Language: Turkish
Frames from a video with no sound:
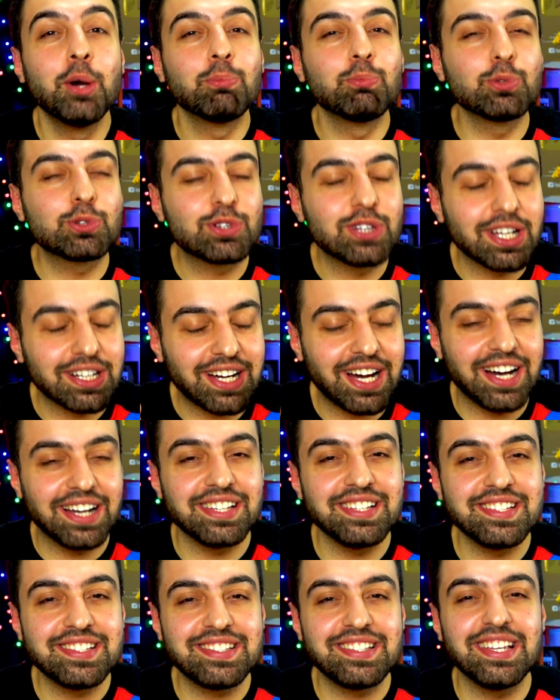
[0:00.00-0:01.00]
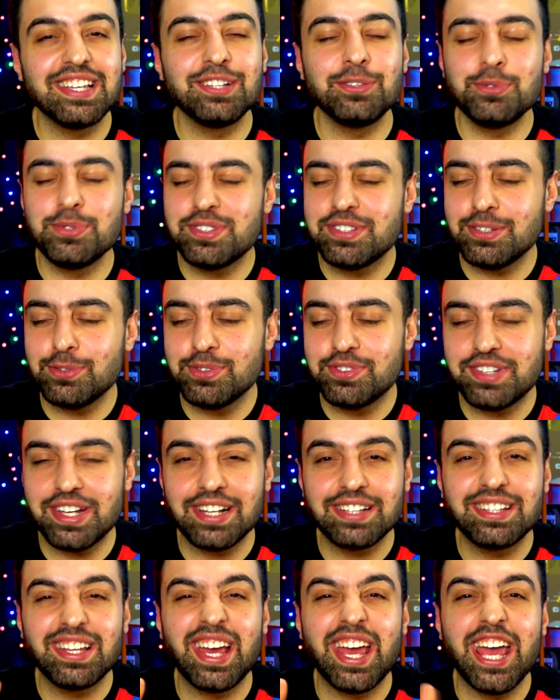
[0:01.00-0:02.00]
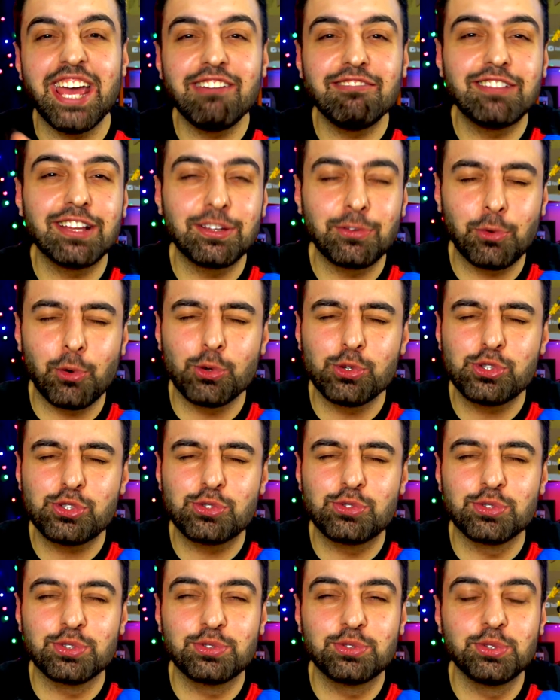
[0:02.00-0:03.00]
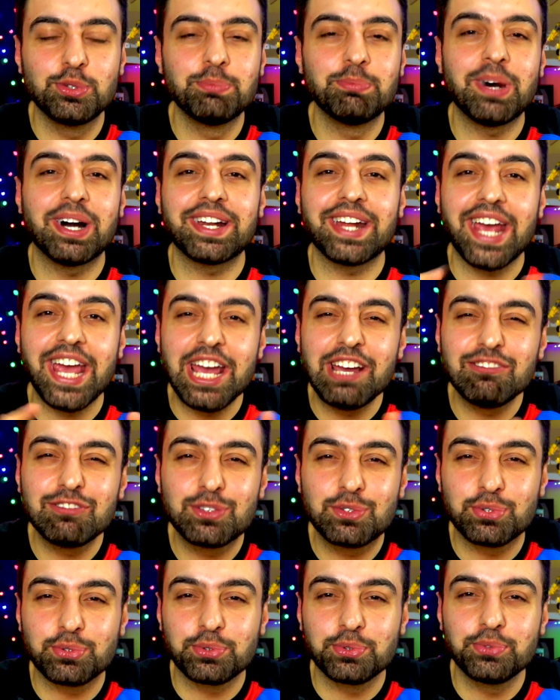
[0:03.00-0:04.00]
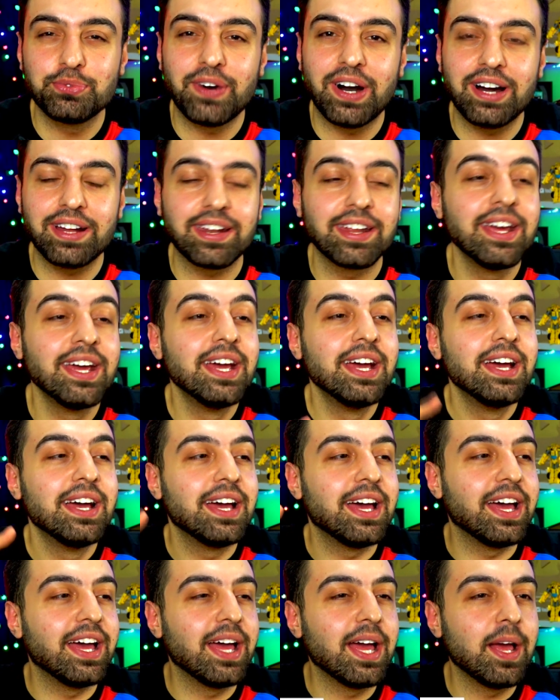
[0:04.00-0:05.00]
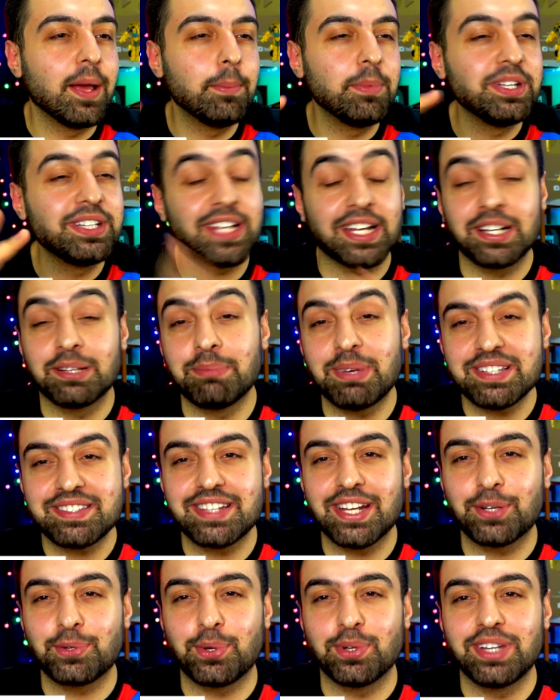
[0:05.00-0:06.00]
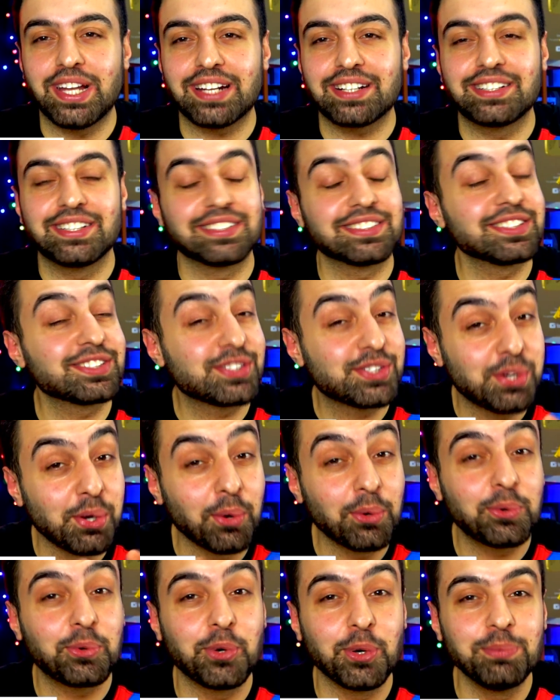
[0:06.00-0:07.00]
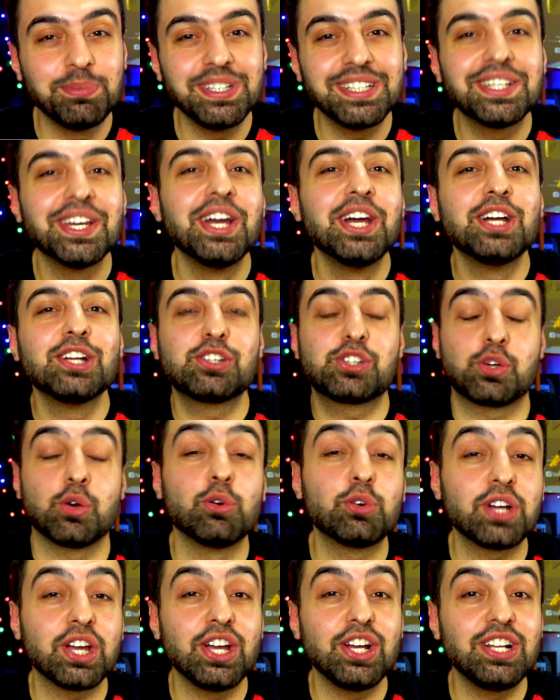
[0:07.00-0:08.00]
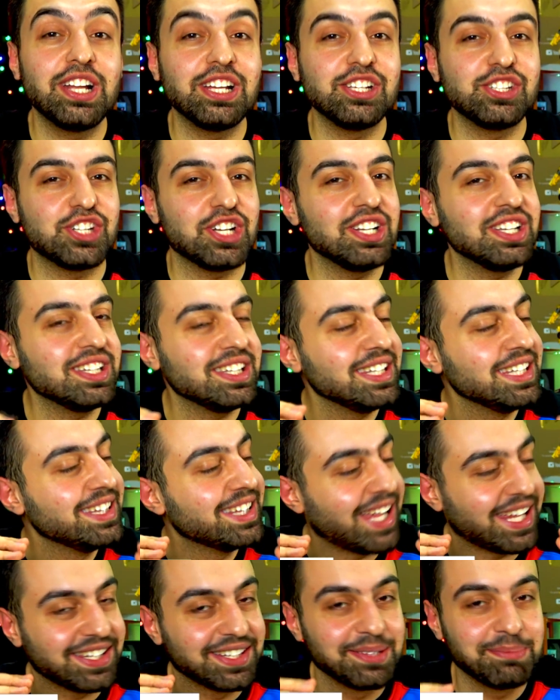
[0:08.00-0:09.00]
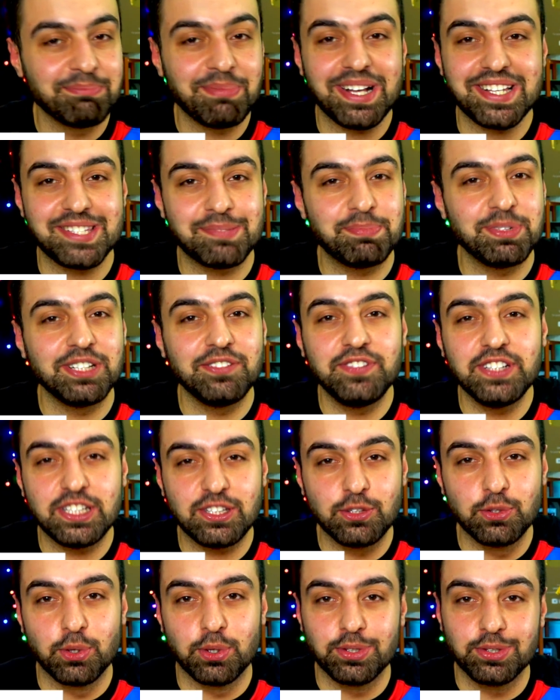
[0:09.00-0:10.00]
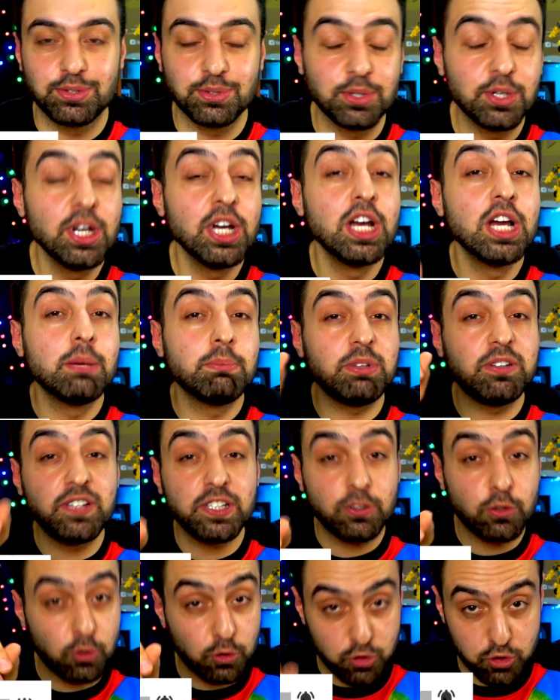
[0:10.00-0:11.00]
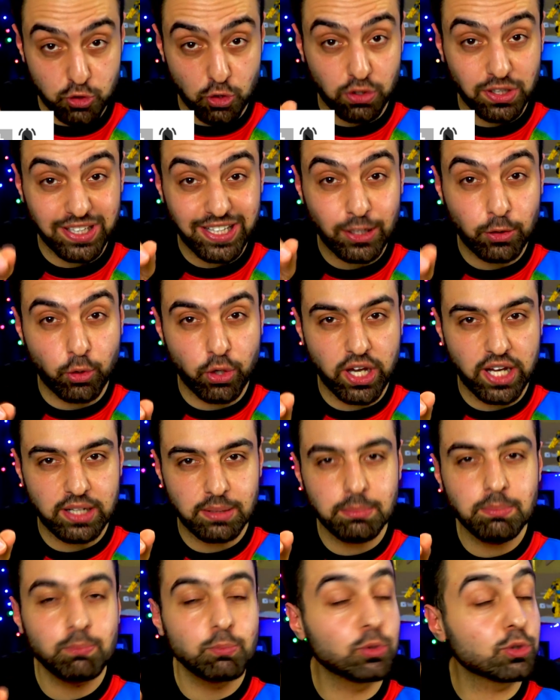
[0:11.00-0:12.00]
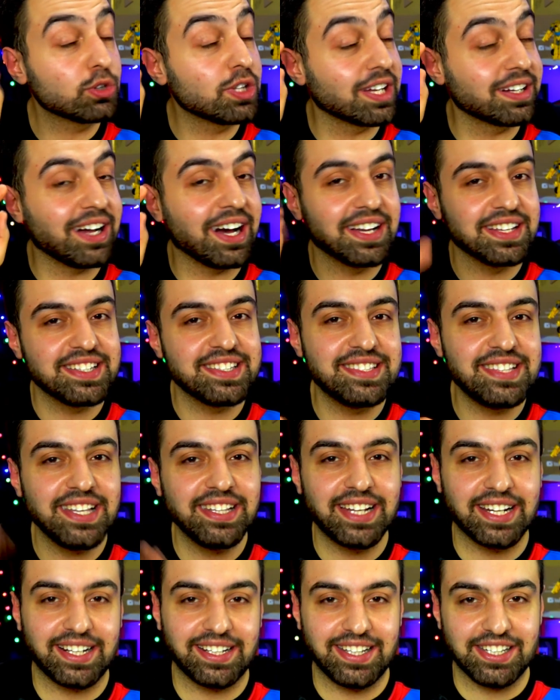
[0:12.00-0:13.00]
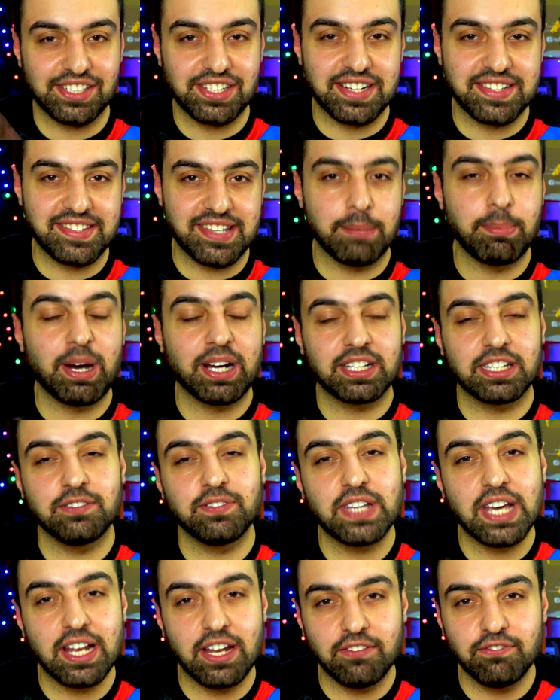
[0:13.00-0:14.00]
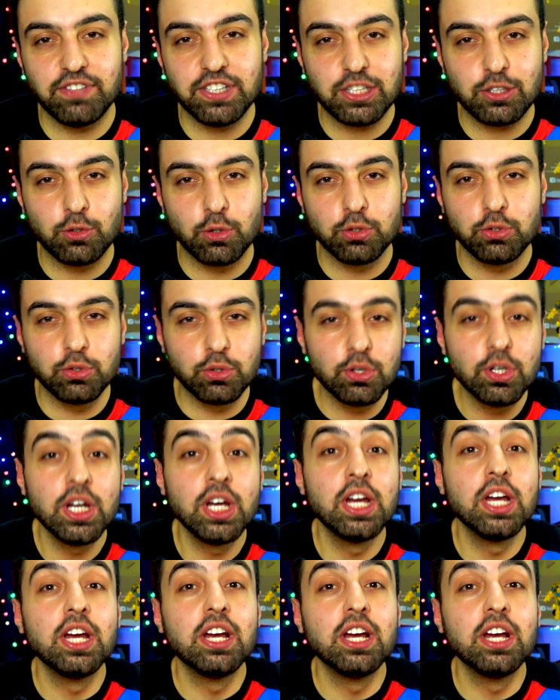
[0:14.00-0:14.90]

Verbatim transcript: Mutlaka izleyin. Üz üzerinde evde koşturduğum var, ev turu var. Ee, inanılmaz rekorlar kırdık. Çok komik, çok eğlenceli, inanılmaz bir video oldu. Bir videonun sonuna da koyarım. Mutlaka izleyin arkadaşlar Sabah sabahki gelen videoyu.